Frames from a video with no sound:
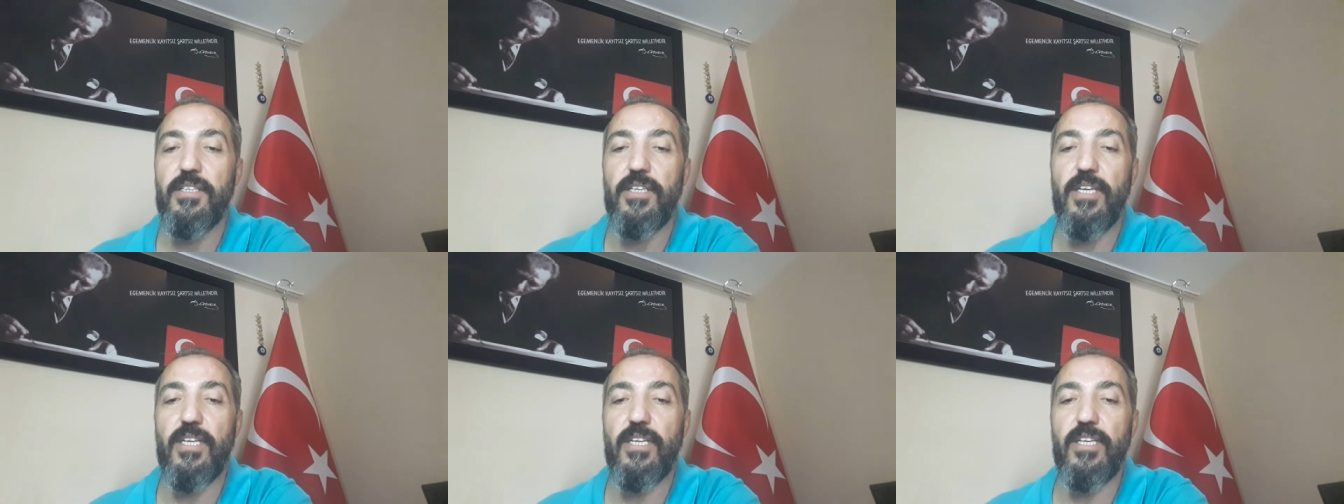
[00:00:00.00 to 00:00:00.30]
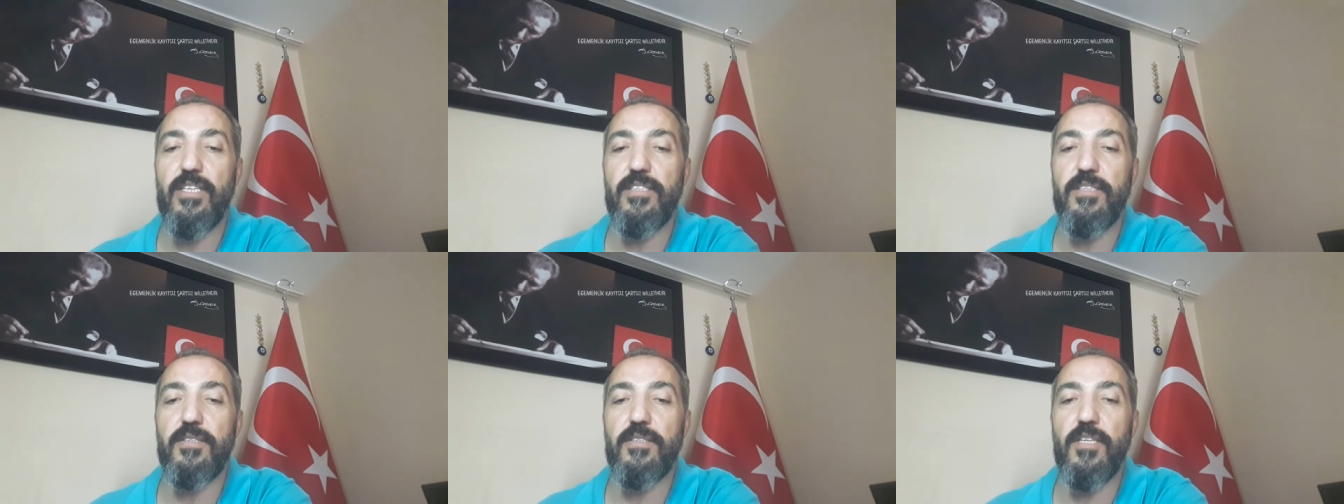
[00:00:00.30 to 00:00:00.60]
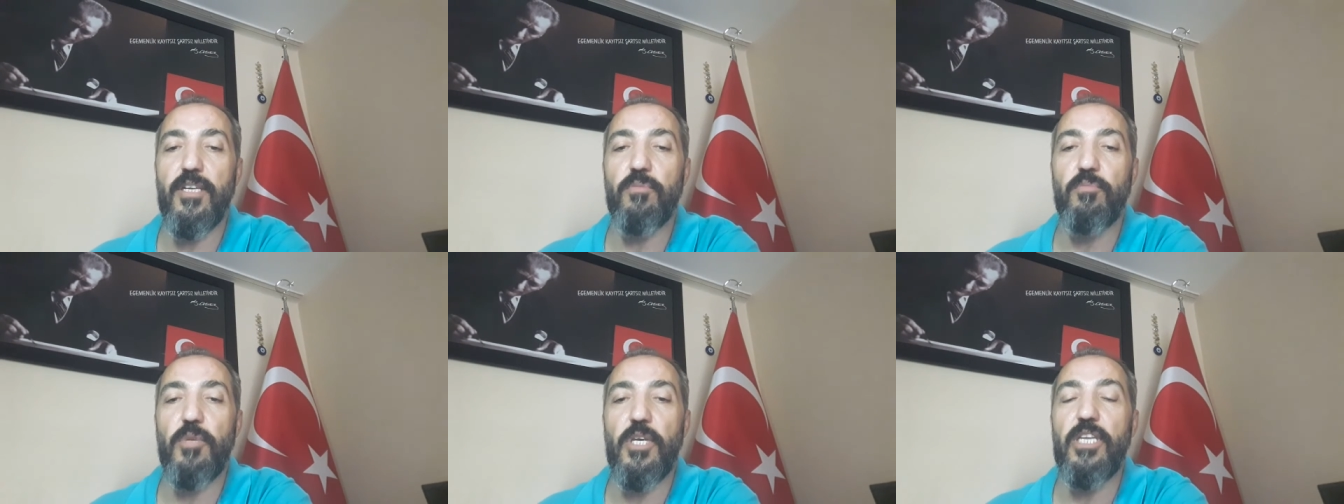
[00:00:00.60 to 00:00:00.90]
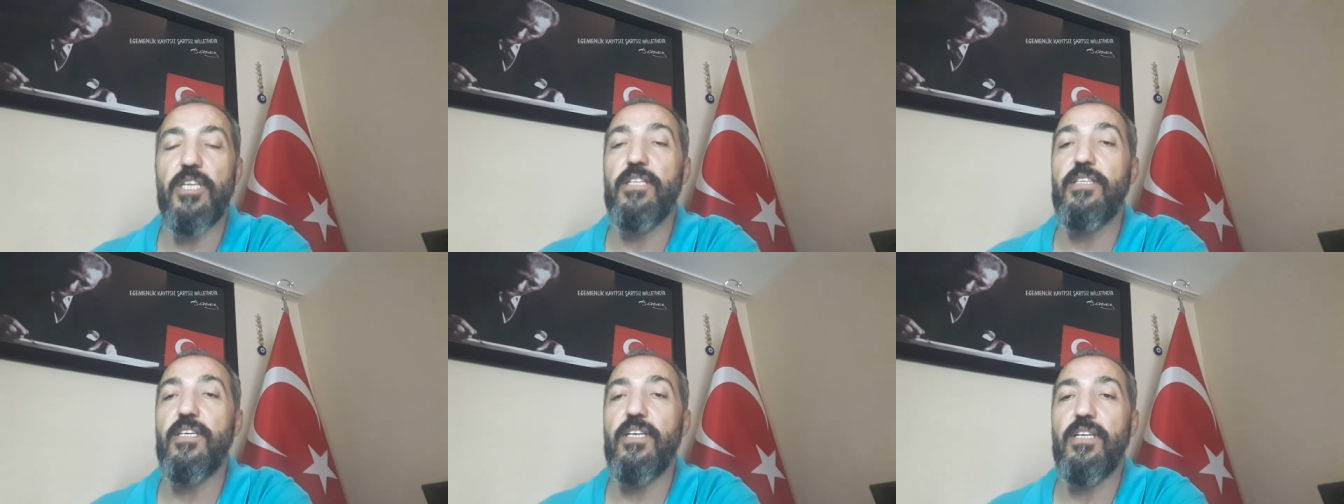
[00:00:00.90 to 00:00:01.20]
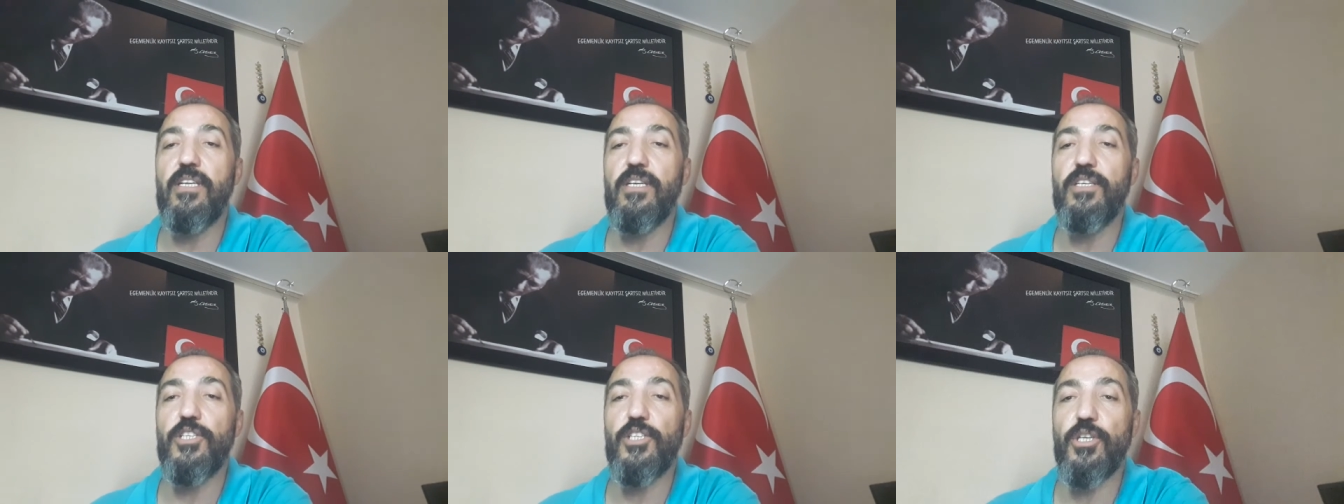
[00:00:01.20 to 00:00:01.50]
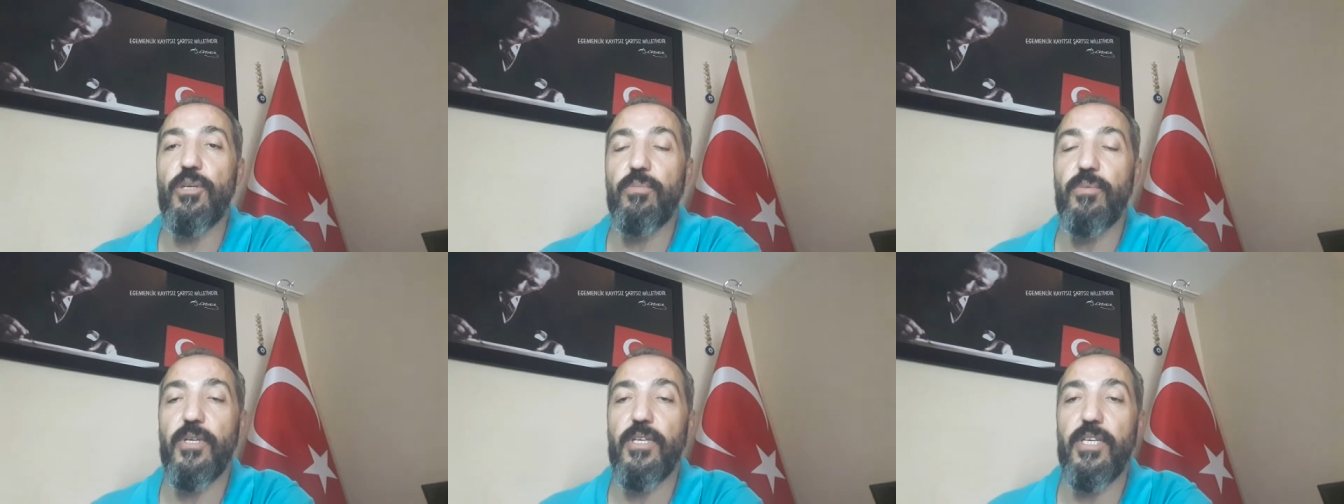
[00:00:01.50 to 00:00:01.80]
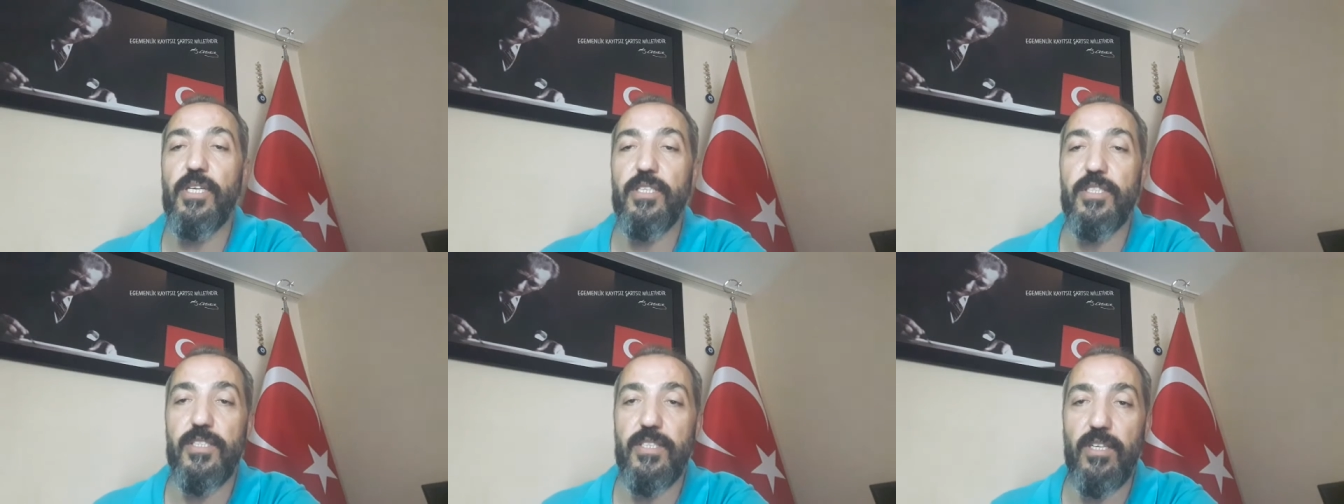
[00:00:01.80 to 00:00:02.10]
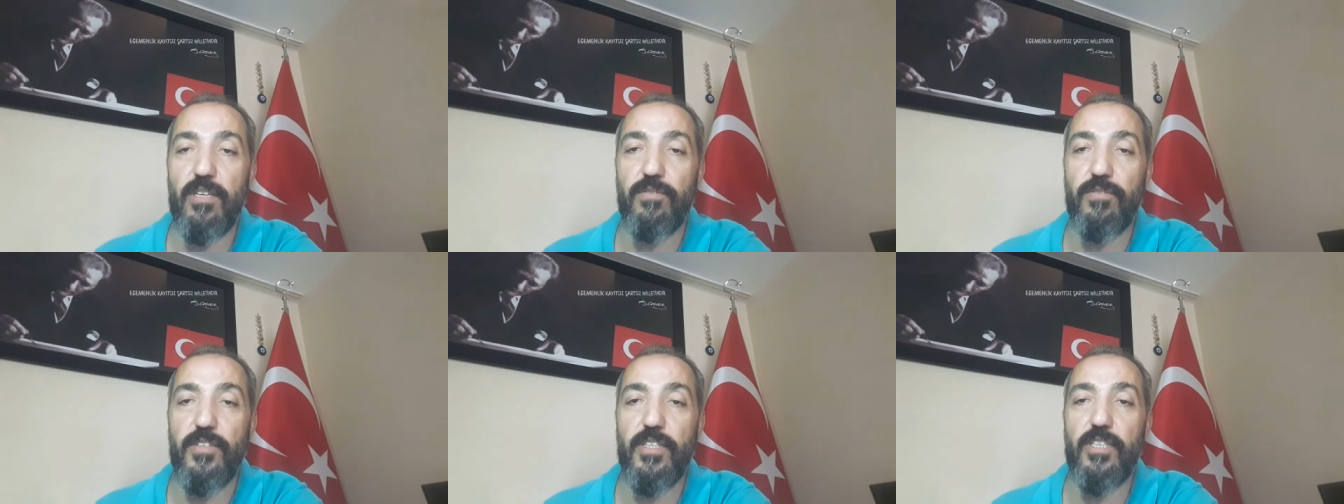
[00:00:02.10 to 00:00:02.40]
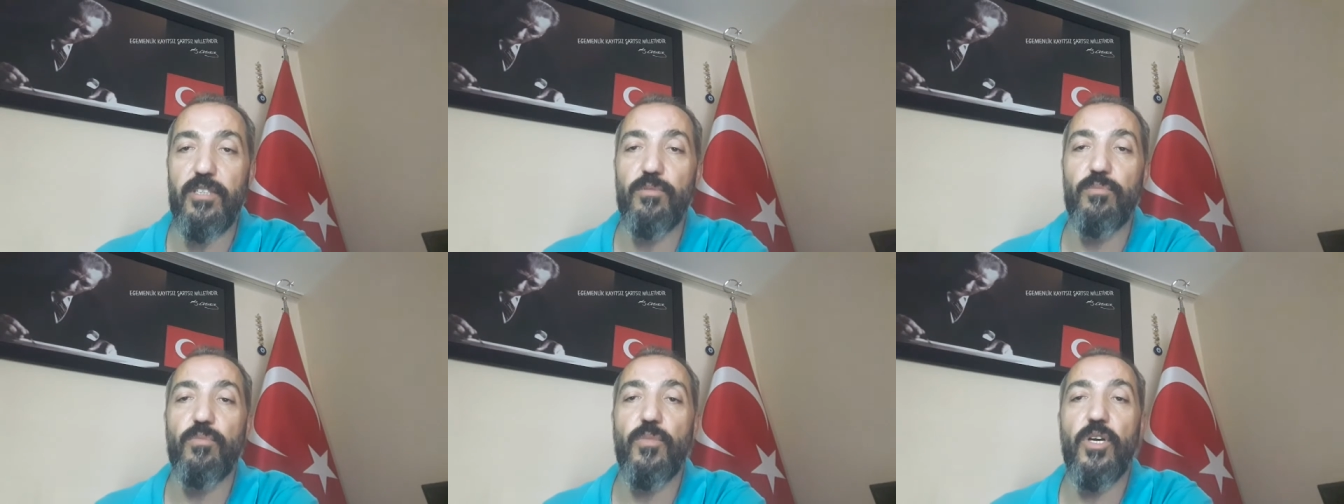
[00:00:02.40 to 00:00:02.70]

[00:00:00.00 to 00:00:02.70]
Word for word: En azından belediye ile iş yapan esnafların